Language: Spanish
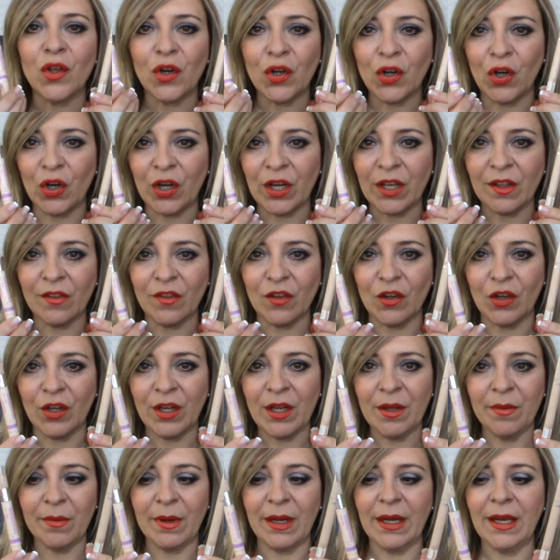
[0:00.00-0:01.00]
dos
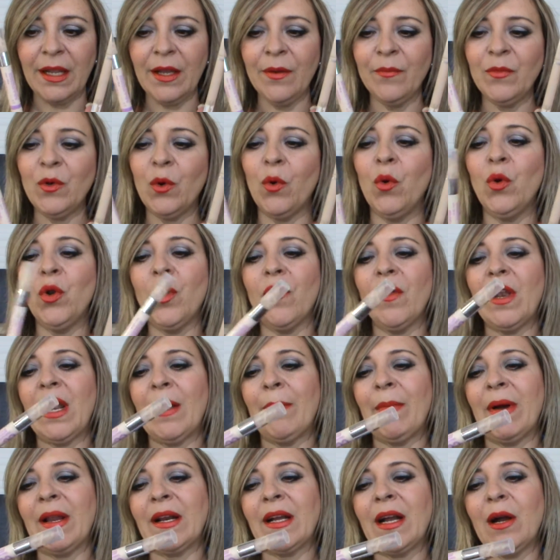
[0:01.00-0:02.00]
correctores, ¿vale? Uno de
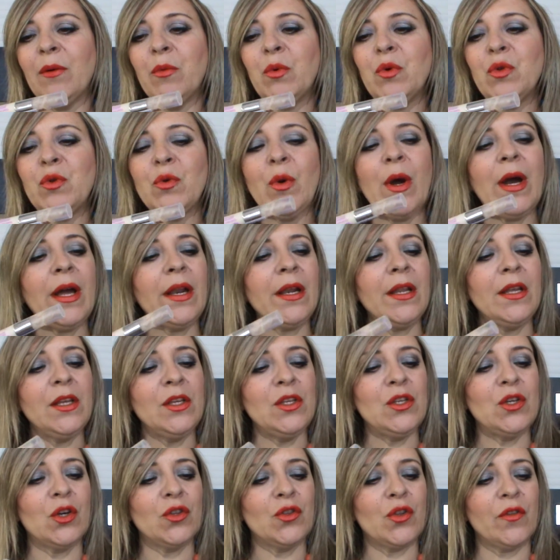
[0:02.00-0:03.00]
la marca Bourjois
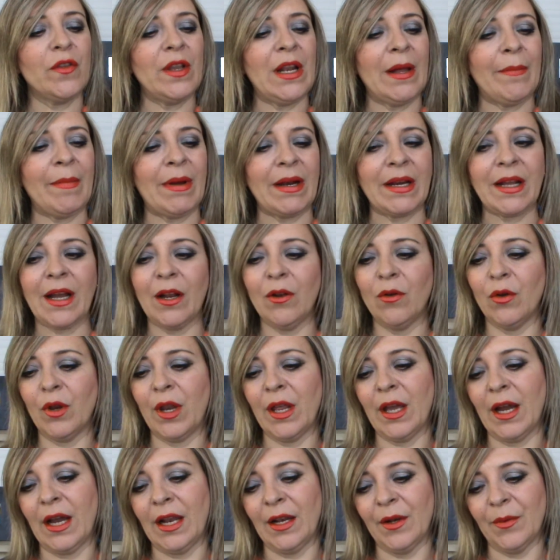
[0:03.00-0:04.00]
y otro de la marca
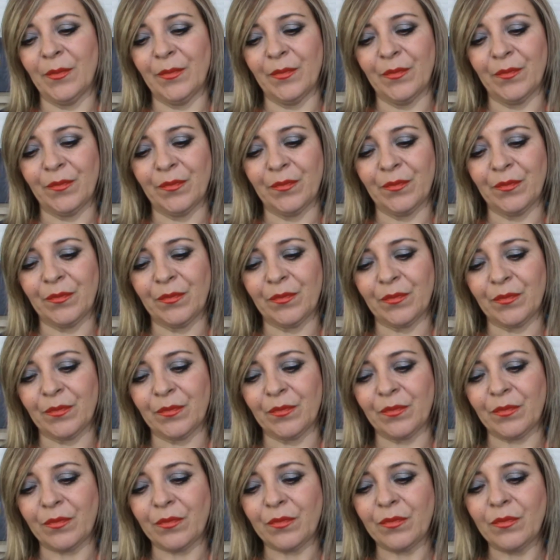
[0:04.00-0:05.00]
L'Oreal.
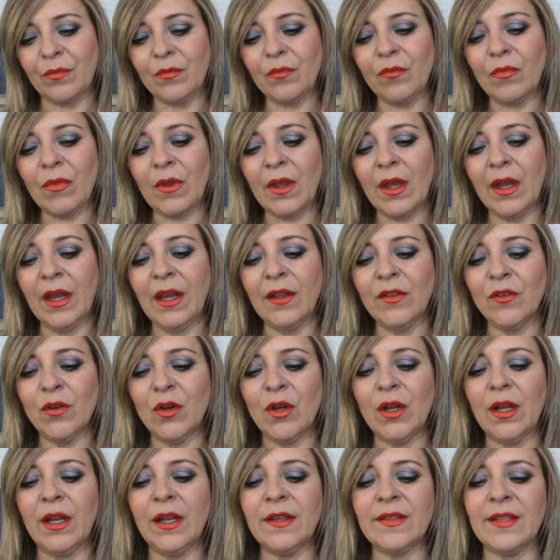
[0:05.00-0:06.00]

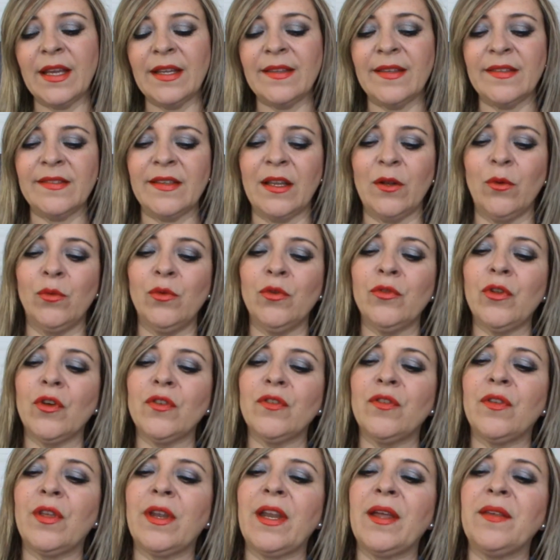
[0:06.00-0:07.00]
Esto es, este es el 1,
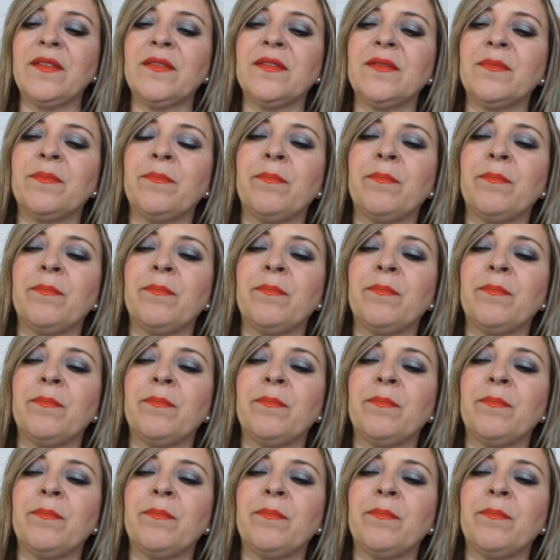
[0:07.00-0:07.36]
2, 3